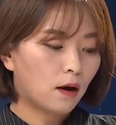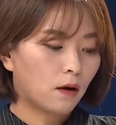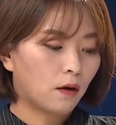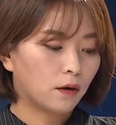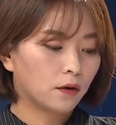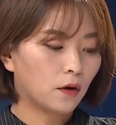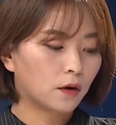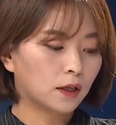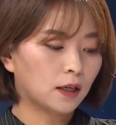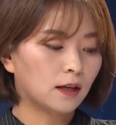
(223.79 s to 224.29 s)
어,
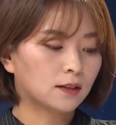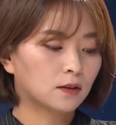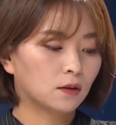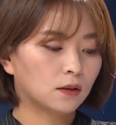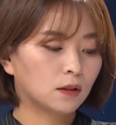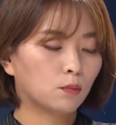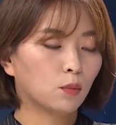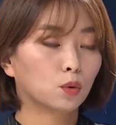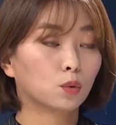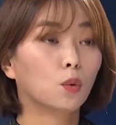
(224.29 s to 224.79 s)

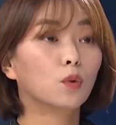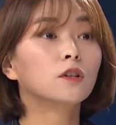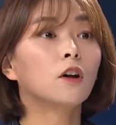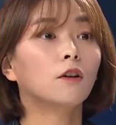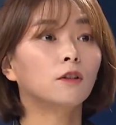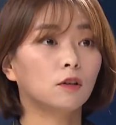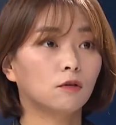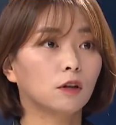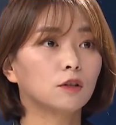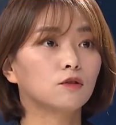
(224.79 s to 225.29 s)
여기에서는 뭐
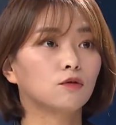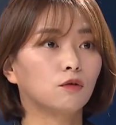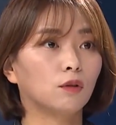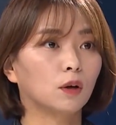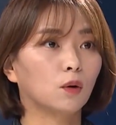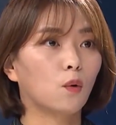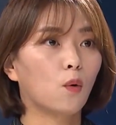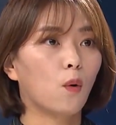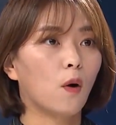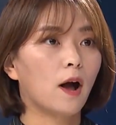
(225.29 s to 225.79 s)
노선이 될 수도
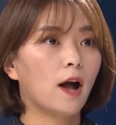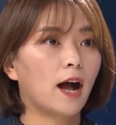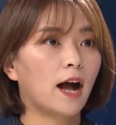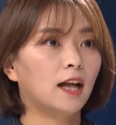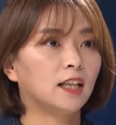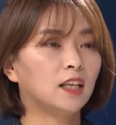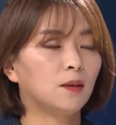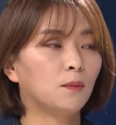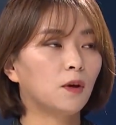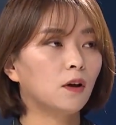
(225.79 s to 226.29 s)
있고
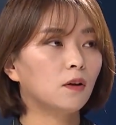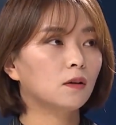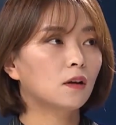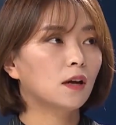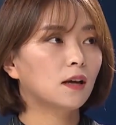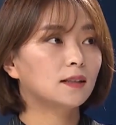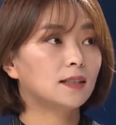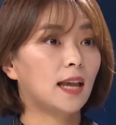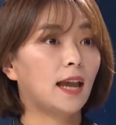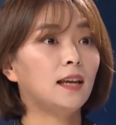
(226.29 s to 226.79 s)
아니면
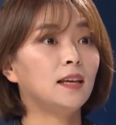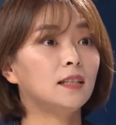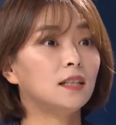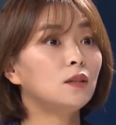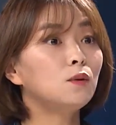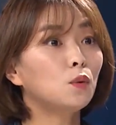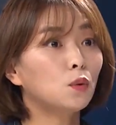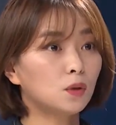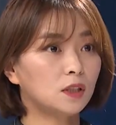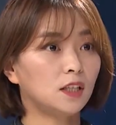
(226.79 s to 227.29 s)
제2
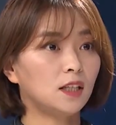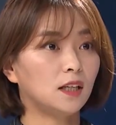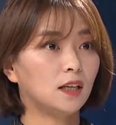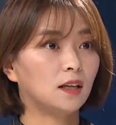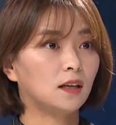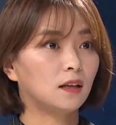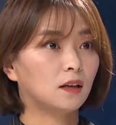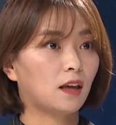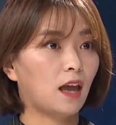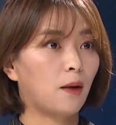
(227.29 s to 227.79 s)
신도시
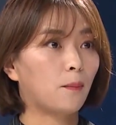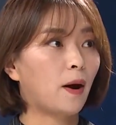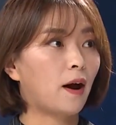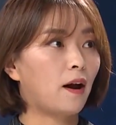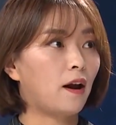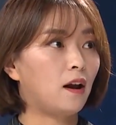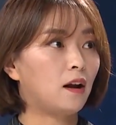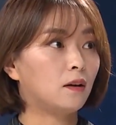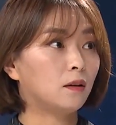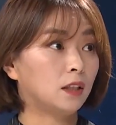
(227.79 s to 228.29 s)
네.
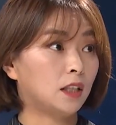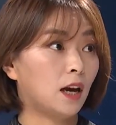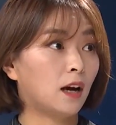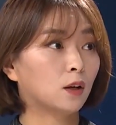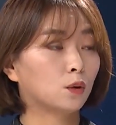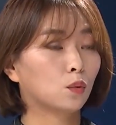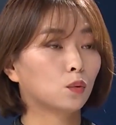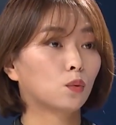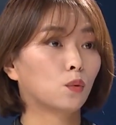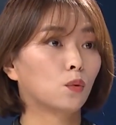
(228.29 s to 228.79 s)
개발 네.
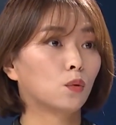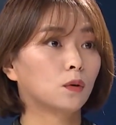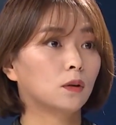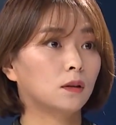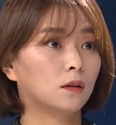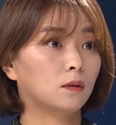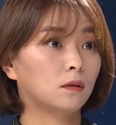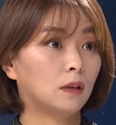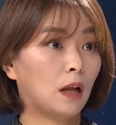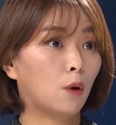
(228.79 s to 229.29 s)
이야기도 또
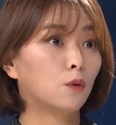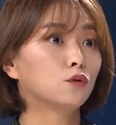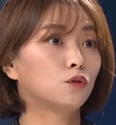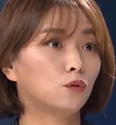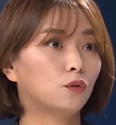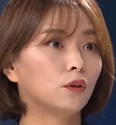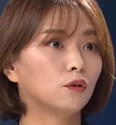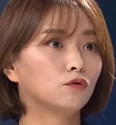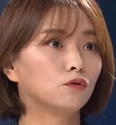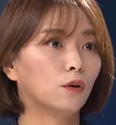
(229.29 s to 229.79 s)
나올
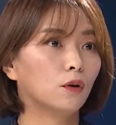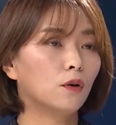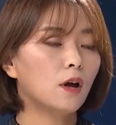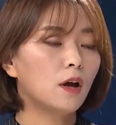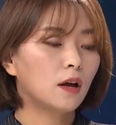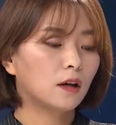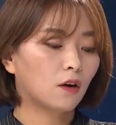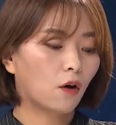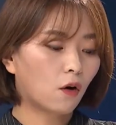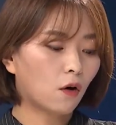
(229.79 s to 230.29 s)
수도 있고요.
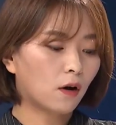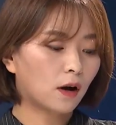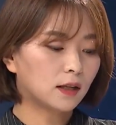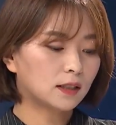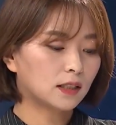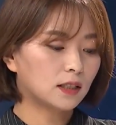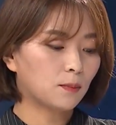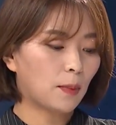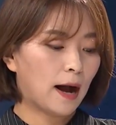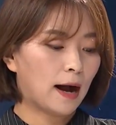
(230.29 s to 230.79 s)
여러
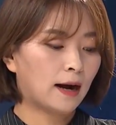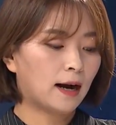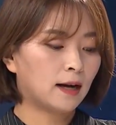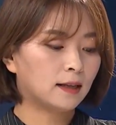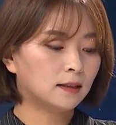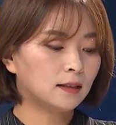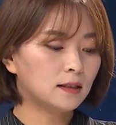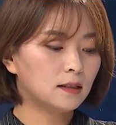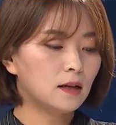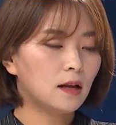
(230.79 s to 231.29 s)
가지
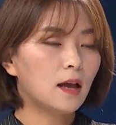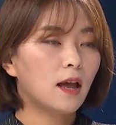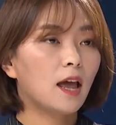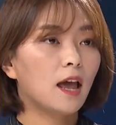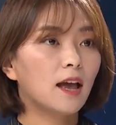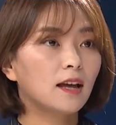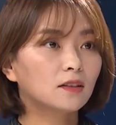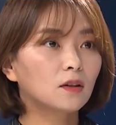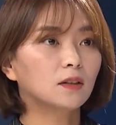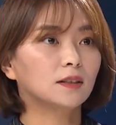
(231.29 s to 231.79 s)
방안을
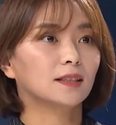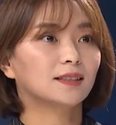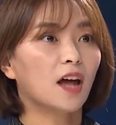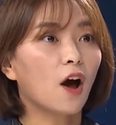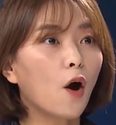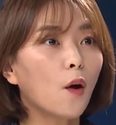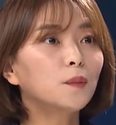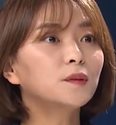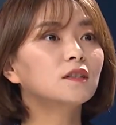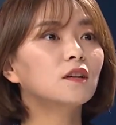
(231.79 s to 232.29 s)
해서 이제
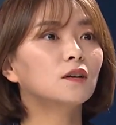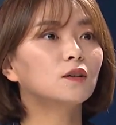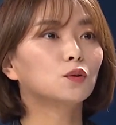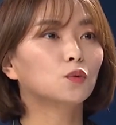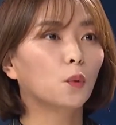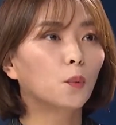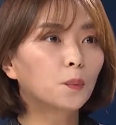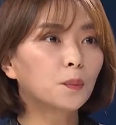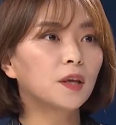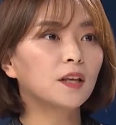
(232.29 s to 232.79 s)
사업성을
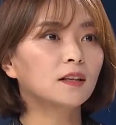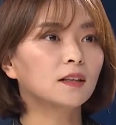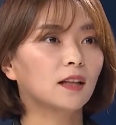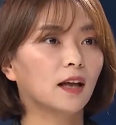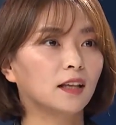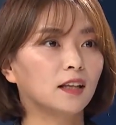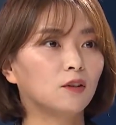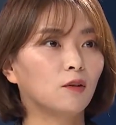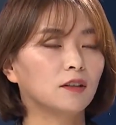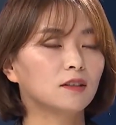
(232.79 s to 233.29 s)
높이는
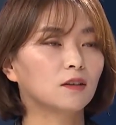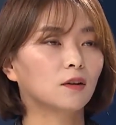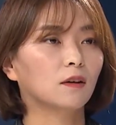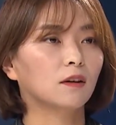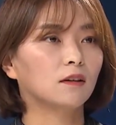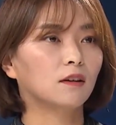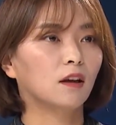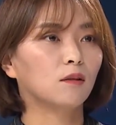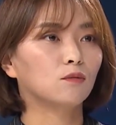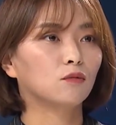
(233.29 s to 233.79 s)
안이
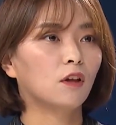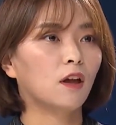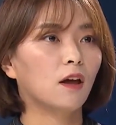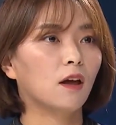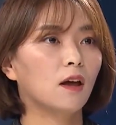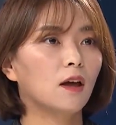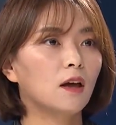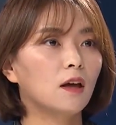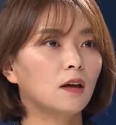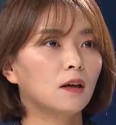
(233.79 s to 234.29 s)
됐었기
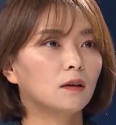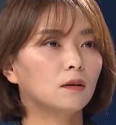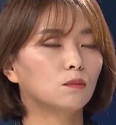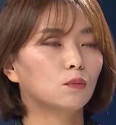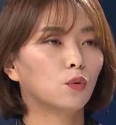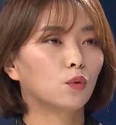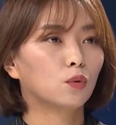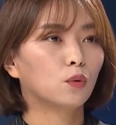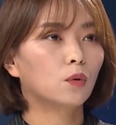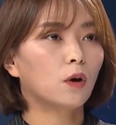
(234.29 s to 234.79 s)
때문에
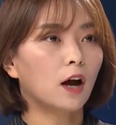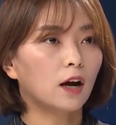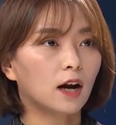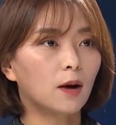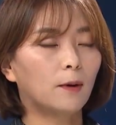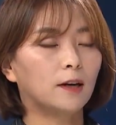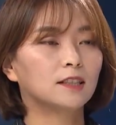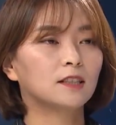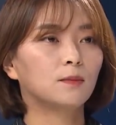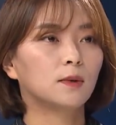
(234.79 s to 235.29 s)
음, 네. 아까
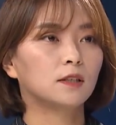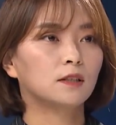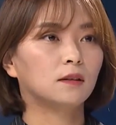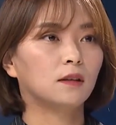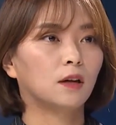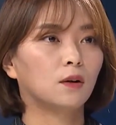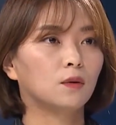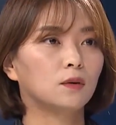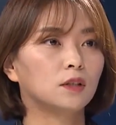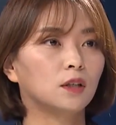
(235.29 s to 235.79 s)
말씀하신
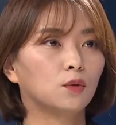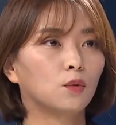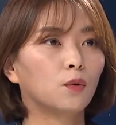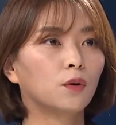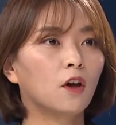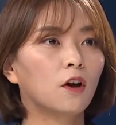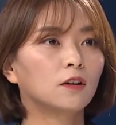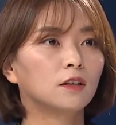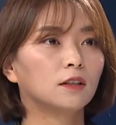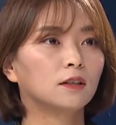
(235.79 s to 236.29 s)
대로 이제
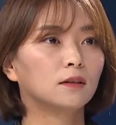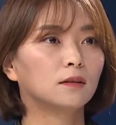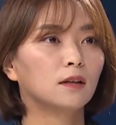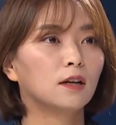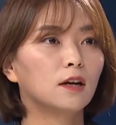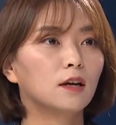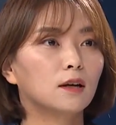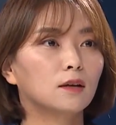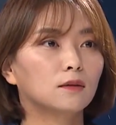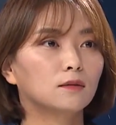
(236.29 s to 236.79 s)
용역은
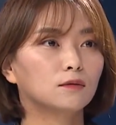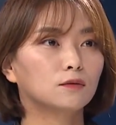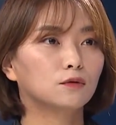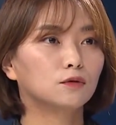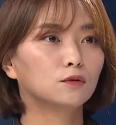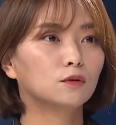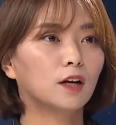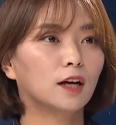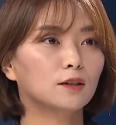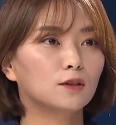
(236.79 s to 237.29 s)
음.
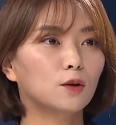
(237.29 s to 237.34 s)
국가